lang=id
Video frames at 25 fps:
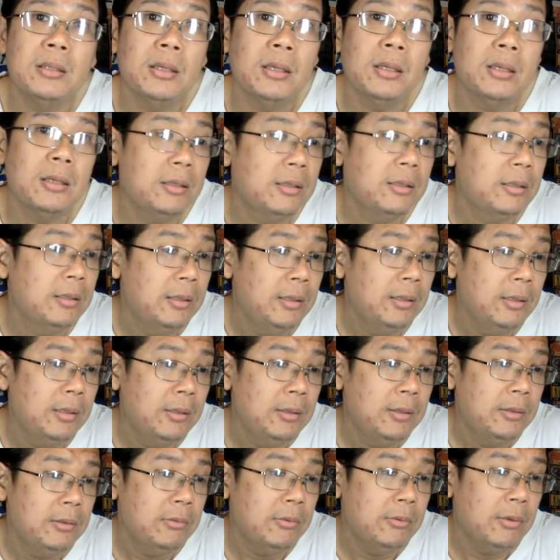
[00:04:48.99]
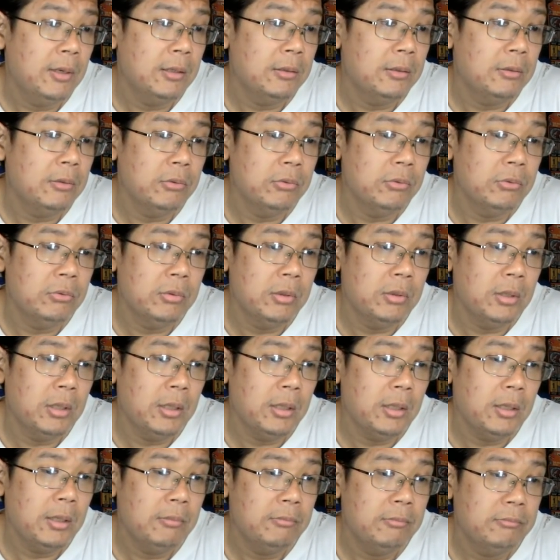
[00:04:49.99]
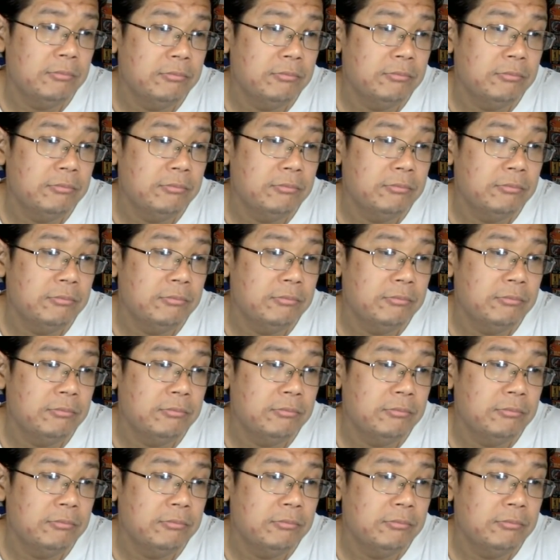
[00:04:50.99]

ya gue nggak tahu juga ya